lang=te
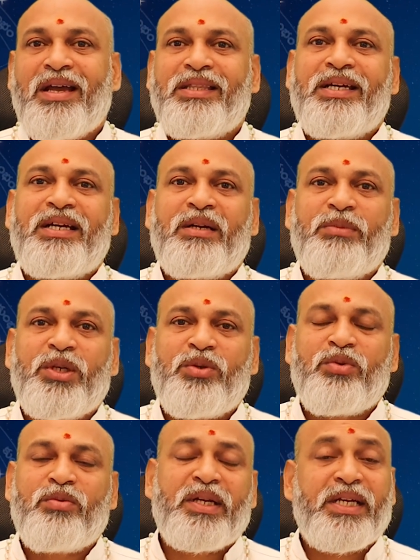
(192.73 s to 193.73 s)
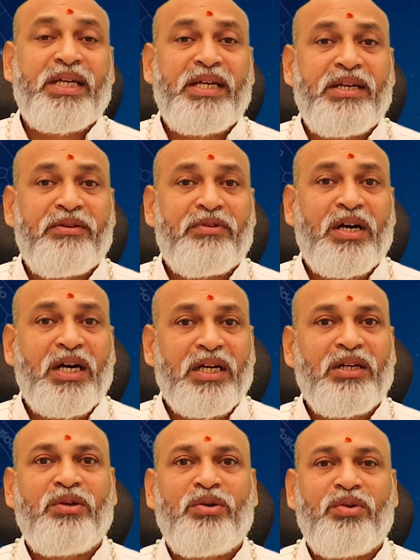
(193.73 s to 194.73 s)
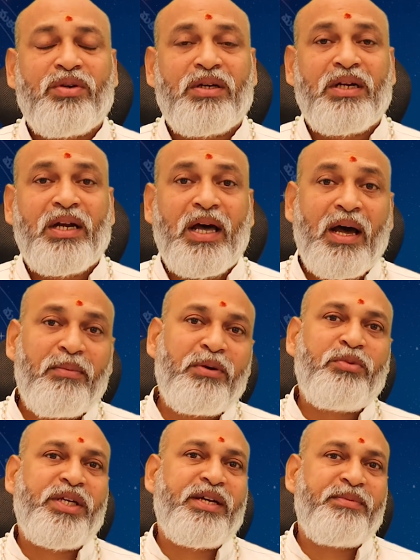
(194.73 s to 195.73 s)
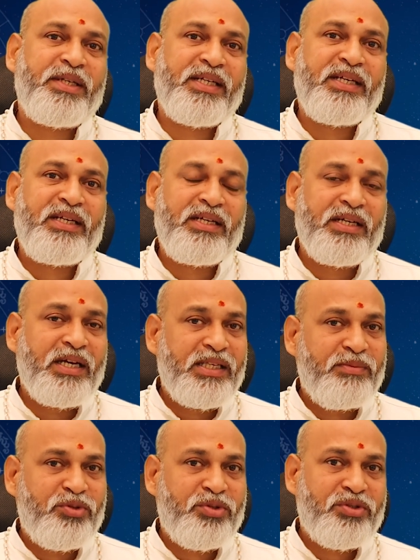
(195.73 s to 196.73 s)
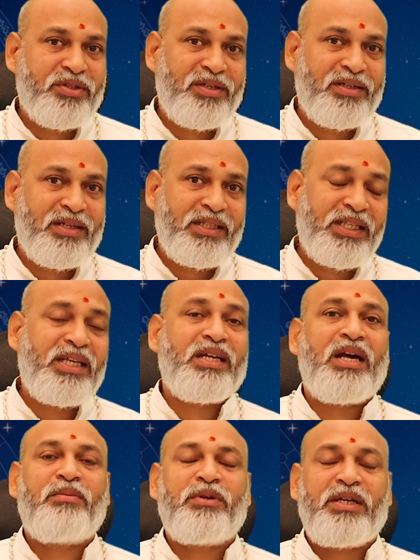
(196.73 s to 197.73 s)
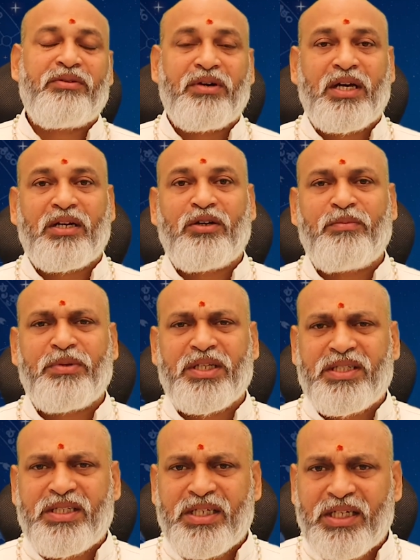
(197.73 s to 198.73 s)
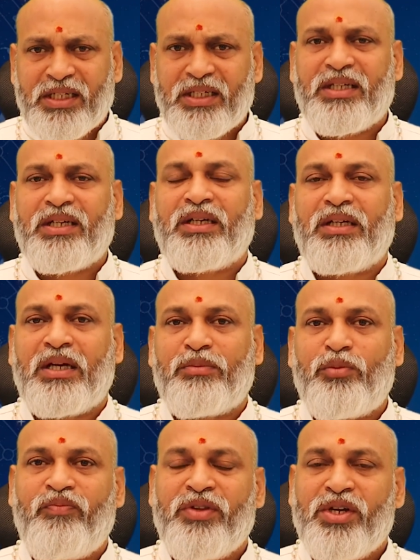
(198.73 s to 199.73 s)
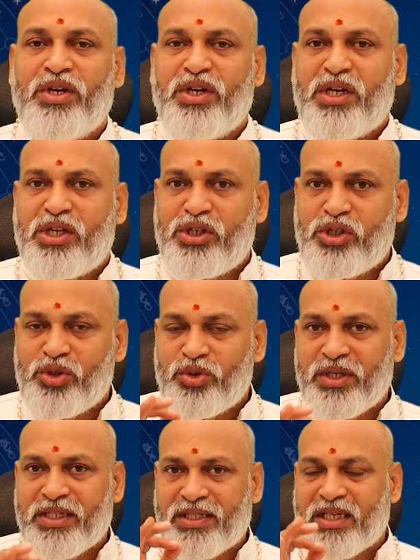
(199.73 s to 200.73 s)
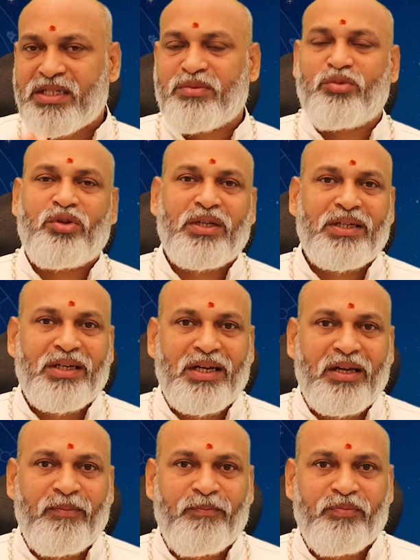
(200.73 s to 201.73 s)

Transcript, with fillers: అయితే ఇక్కడ మీకు మరి ఈ వారంలో లాభము ఏమిటి అని చెప్పి చూసుకున్నట్లయితే ఈ లాభం ఈ వారంలో ప్రత్యేకంగా లాభం ఇన్సూరెన్సెస్ మూలంగా